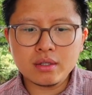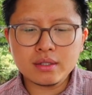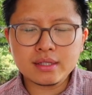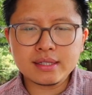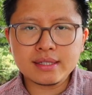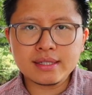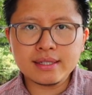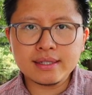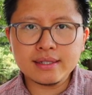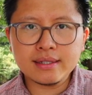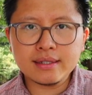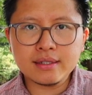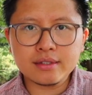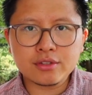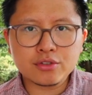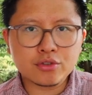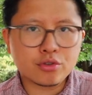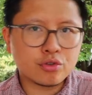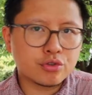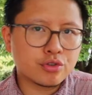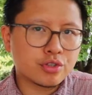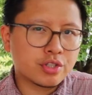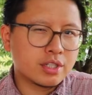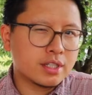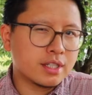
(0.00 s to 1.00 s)
c'est ce
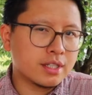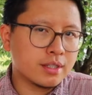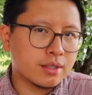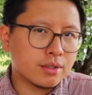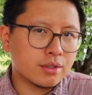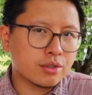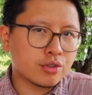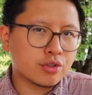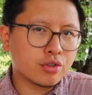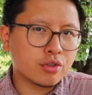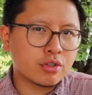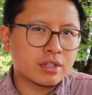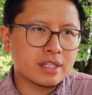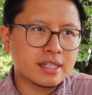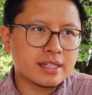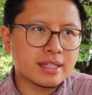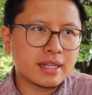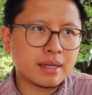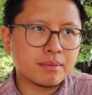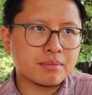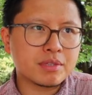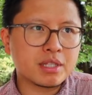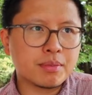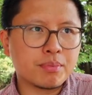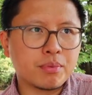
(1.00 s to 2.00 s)
que je te
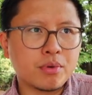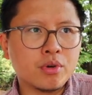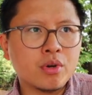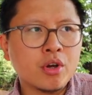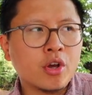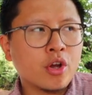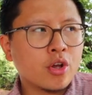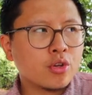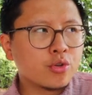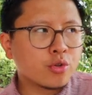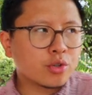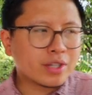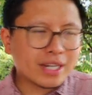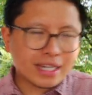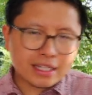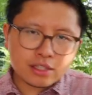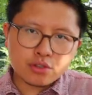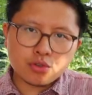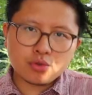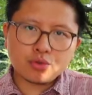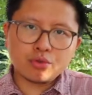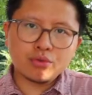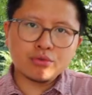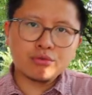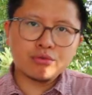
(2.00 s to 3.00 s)
disais un petit peu, de créer
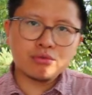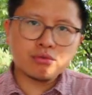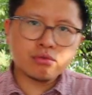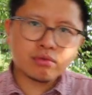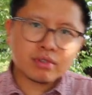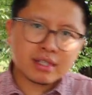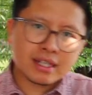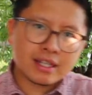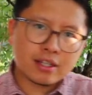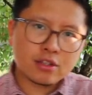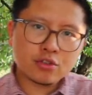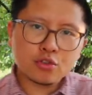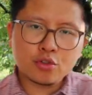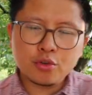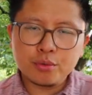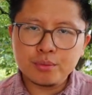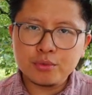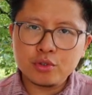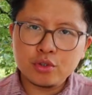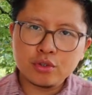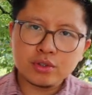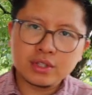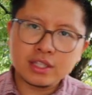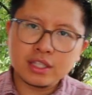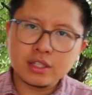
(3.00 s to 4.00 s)
du contenu, créer une
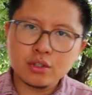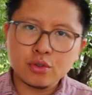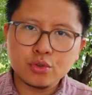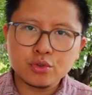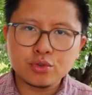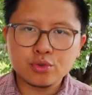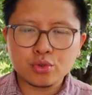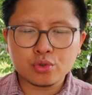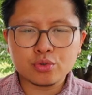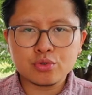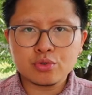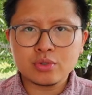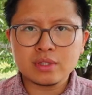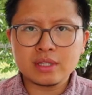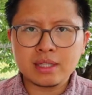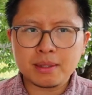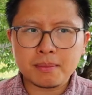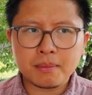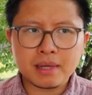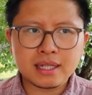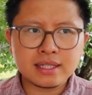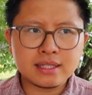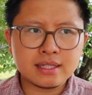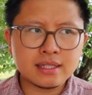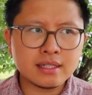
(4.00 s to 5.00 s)
communauté autour d'une
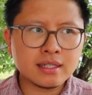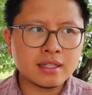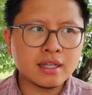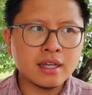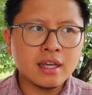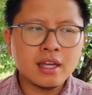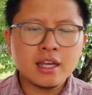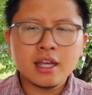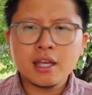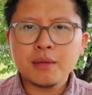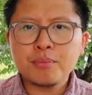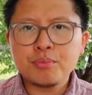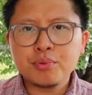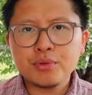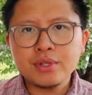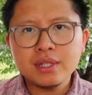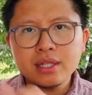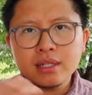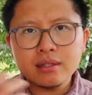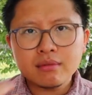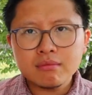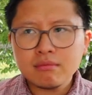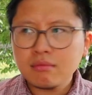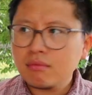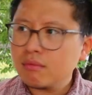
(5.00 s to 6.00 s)
thématique et
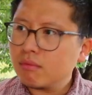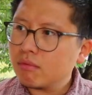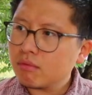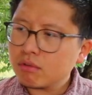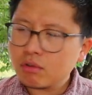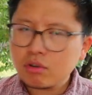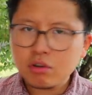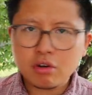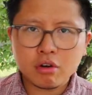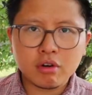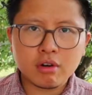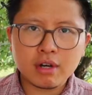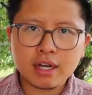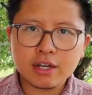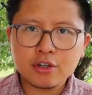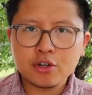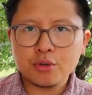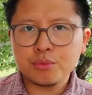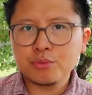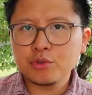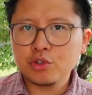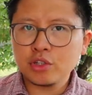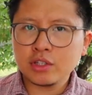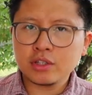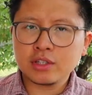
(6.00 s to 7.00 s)
puis quand la
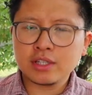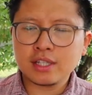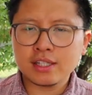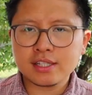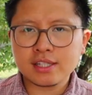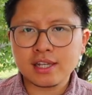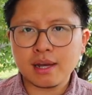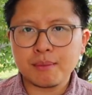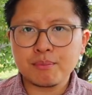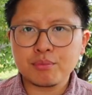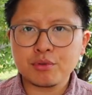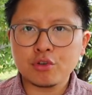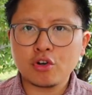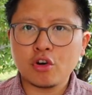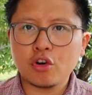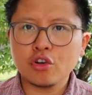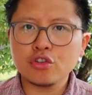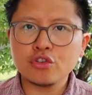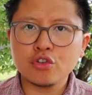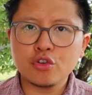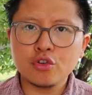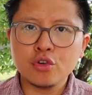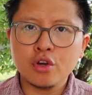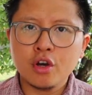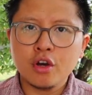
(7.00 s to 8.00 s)
communauté sera plus
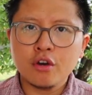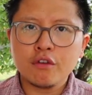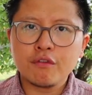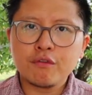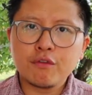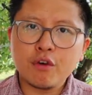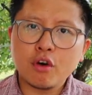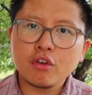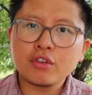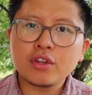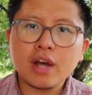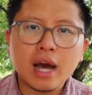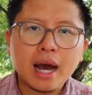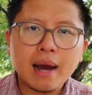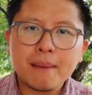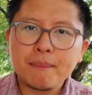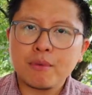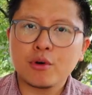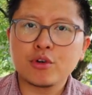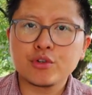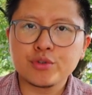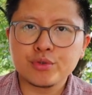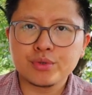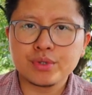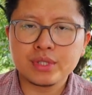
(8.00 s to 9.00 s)
grande, de vendre un
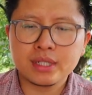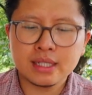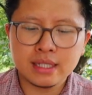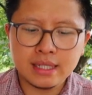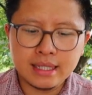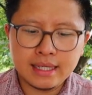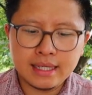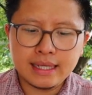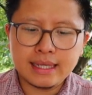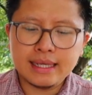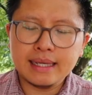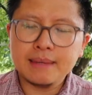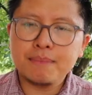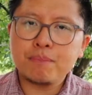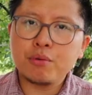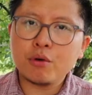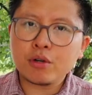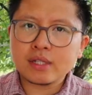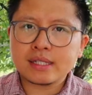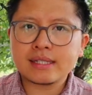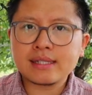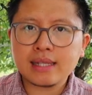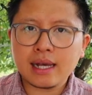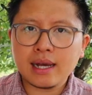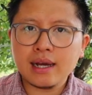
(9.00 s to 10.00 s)
produit. Et
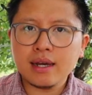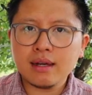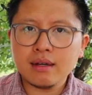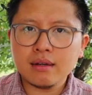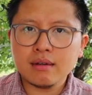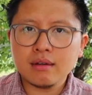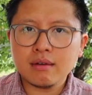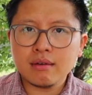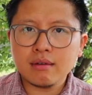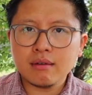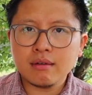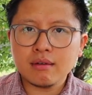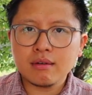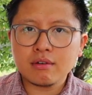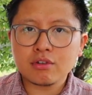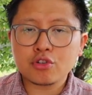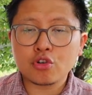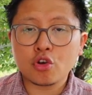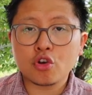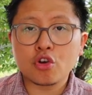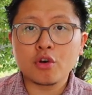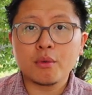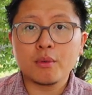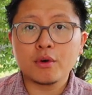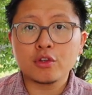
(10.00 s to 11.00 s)
pour ça, euh,
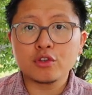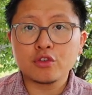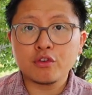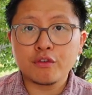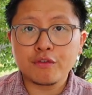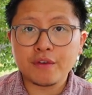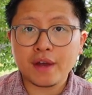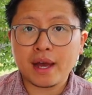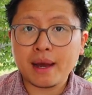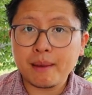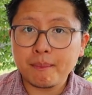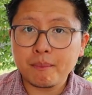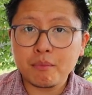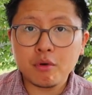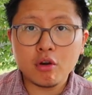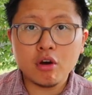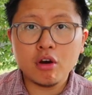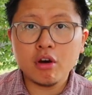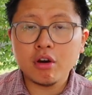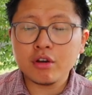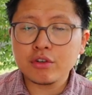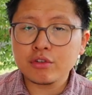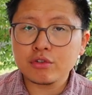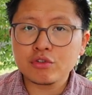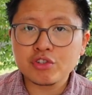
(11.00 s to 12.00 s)
je recommande de faire un
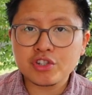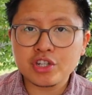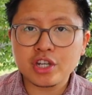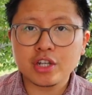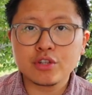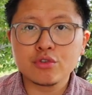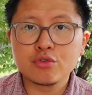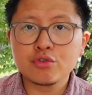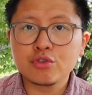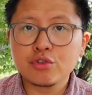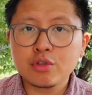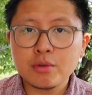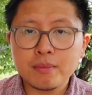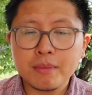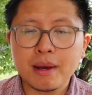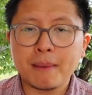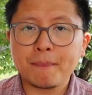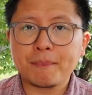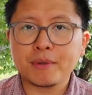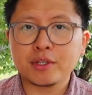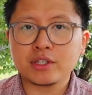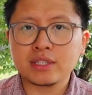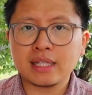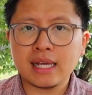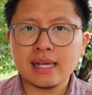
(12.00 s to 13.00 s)
blog, une chaîne YouTube,
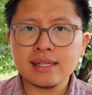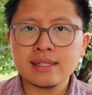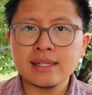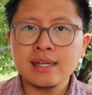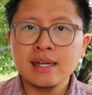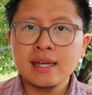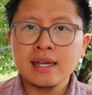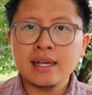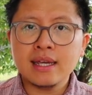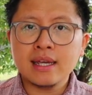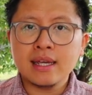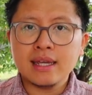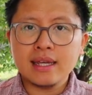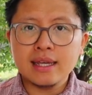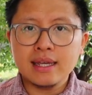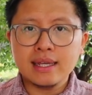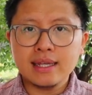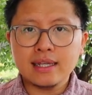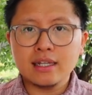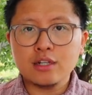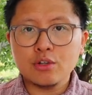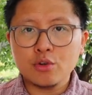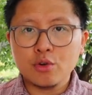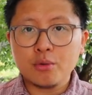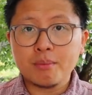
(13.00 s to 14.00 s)
un podcast.
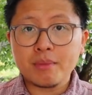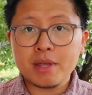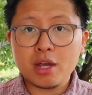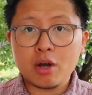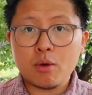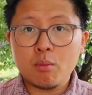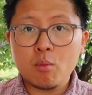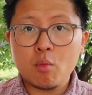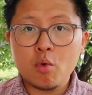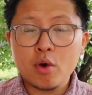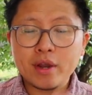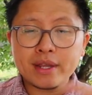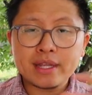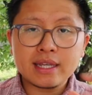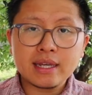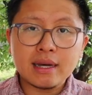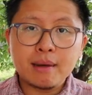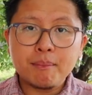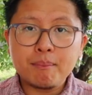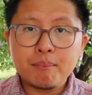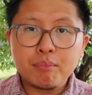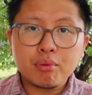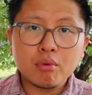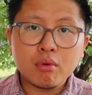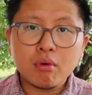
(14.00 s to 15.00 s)
Et le meilleur
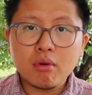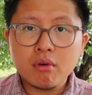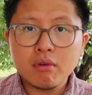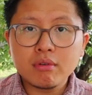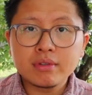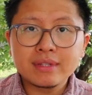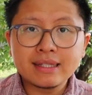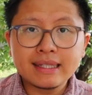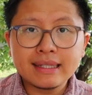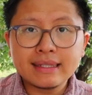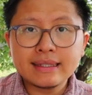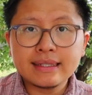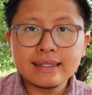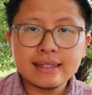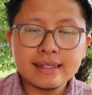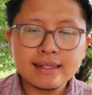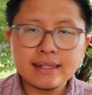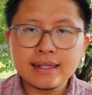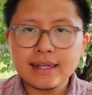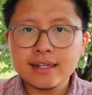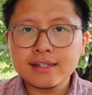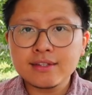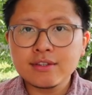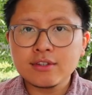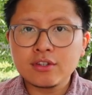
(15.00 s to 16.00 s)
moyen pour euh, t'aider
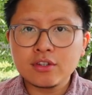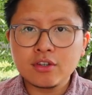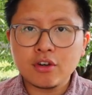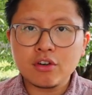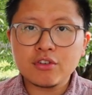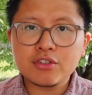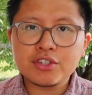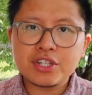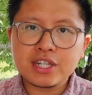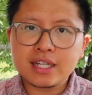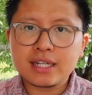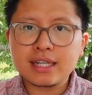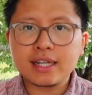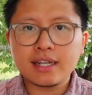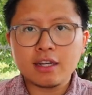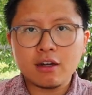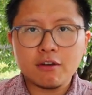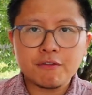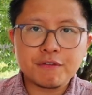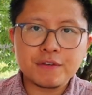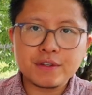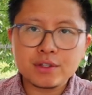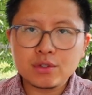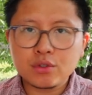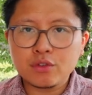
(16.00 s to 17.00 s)
là-dedans, j'ai créé
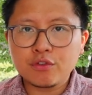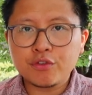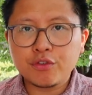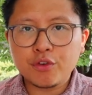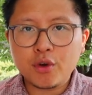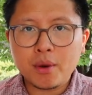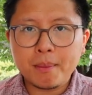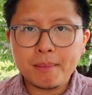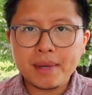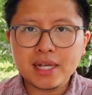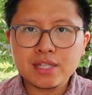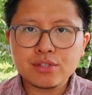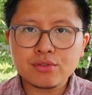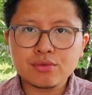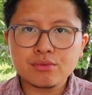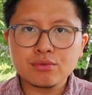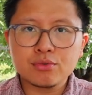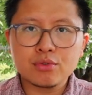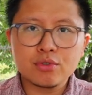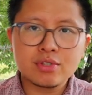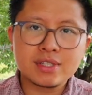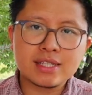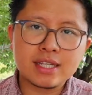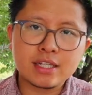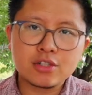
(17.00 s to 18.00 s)
en fait une
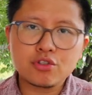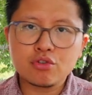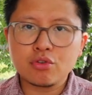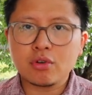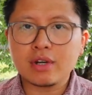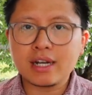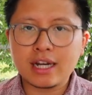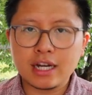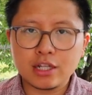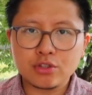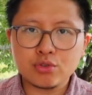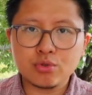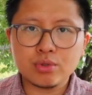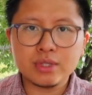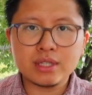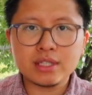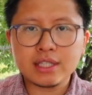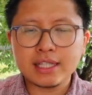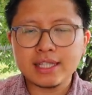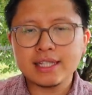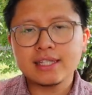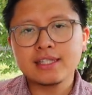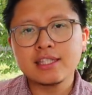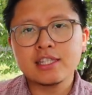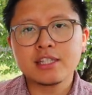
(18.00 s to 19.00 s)
formation de 7 jours gratuite
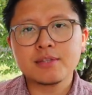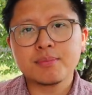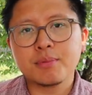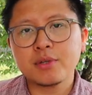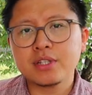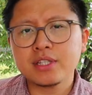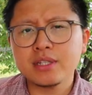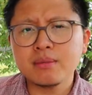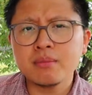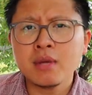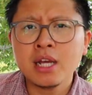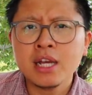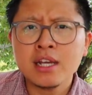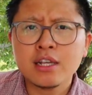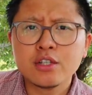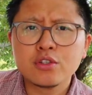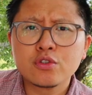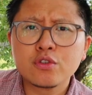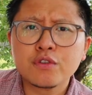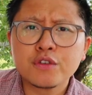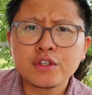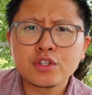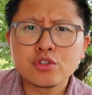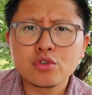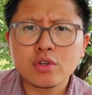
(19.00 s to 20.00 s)
qui est disponible. Il
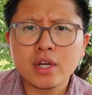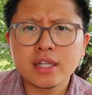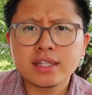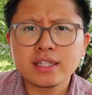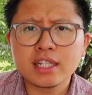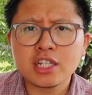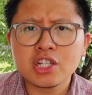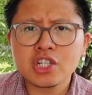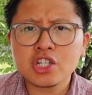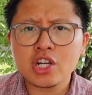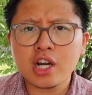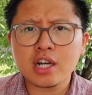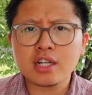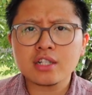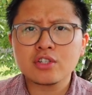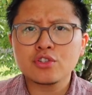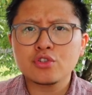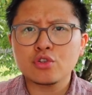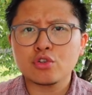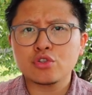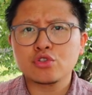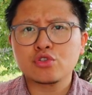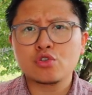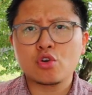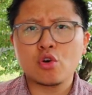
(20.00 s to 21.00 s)
suffit que tu la télécharges
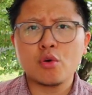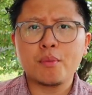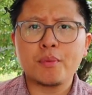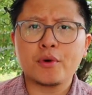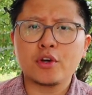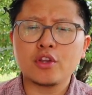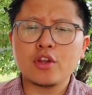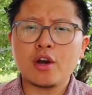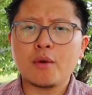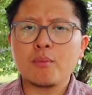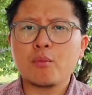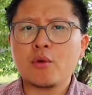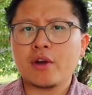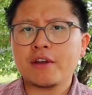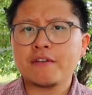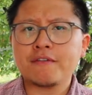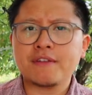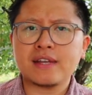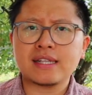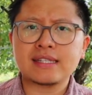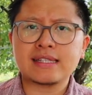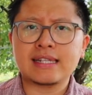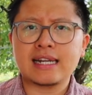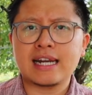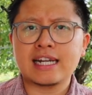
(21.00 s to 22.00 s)
sur
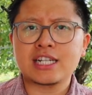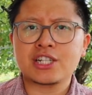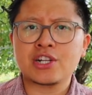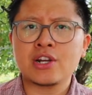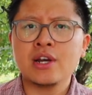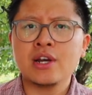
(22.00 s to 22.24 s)
solopreneur.fr